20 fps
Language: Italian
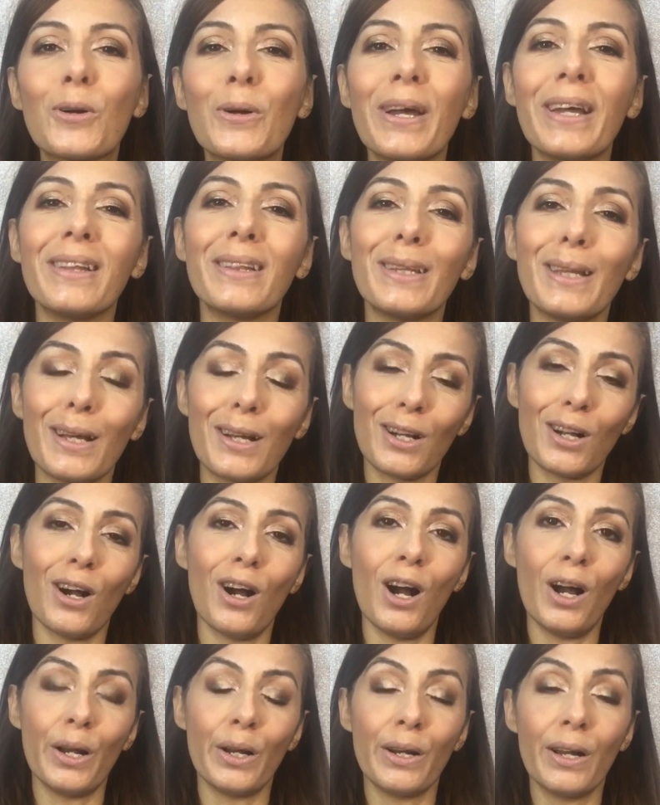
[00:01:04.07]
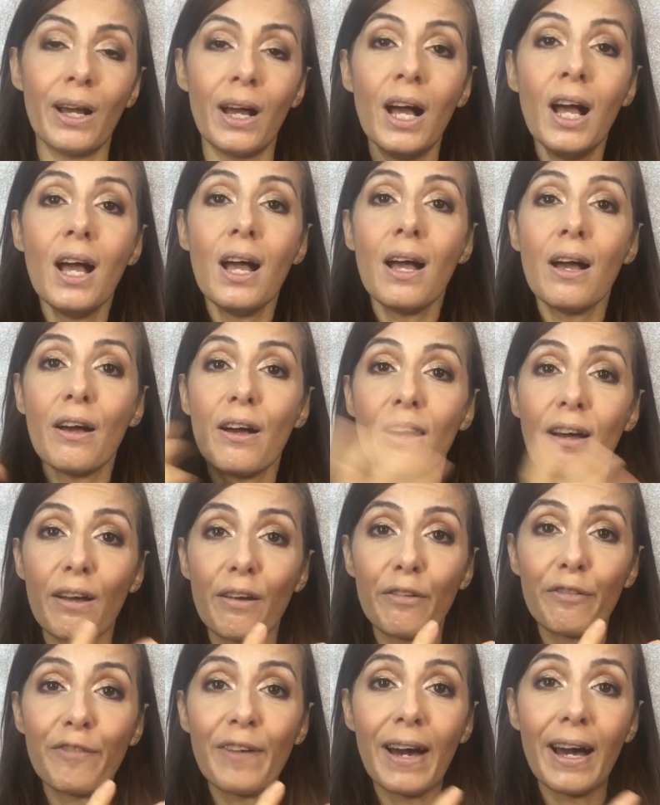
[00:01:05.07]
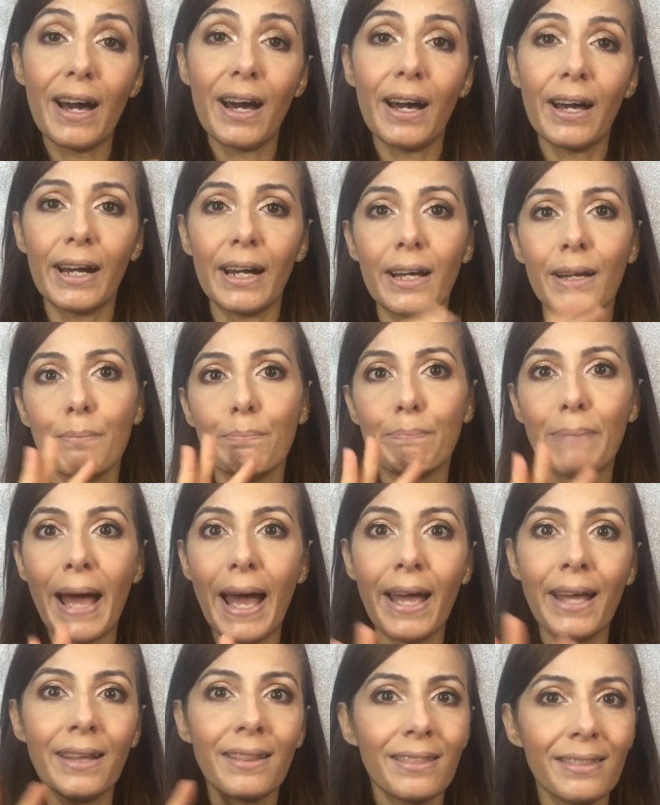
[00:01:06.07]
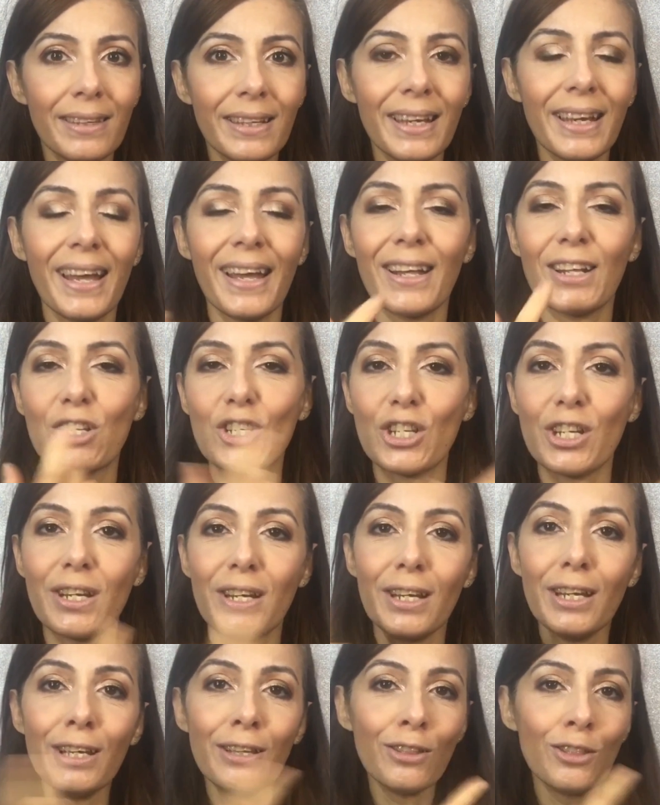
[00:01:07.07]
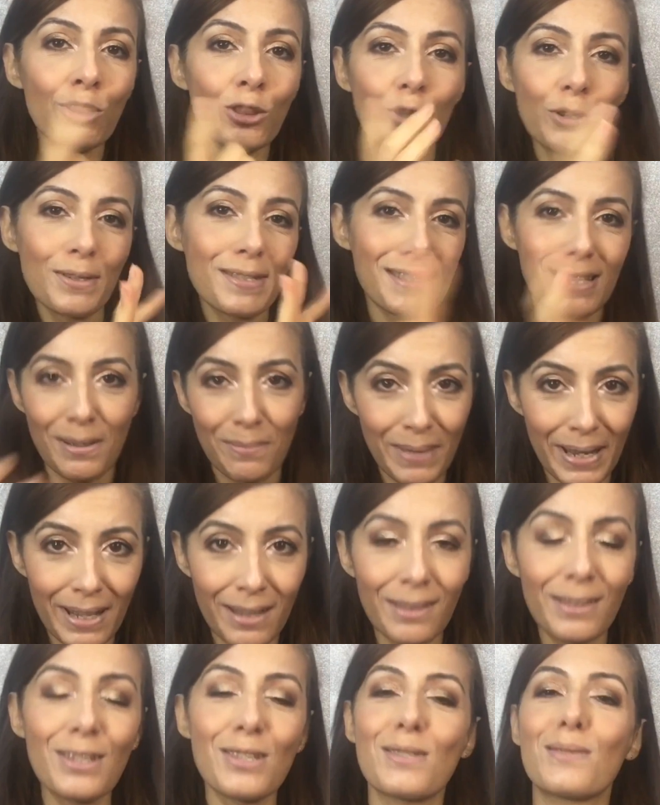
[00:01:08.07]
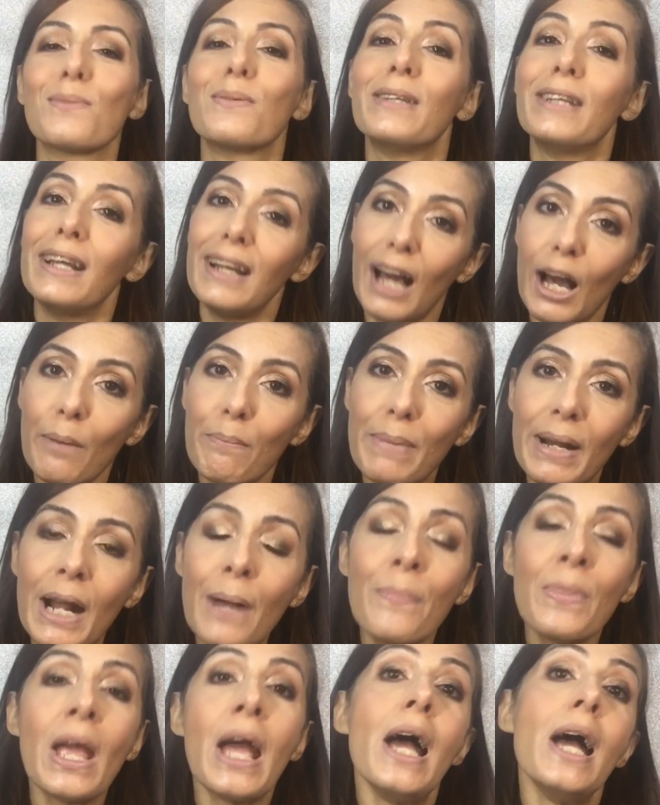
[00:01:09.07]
quindi con eh, fare ben 10 indossamenti sulle labbra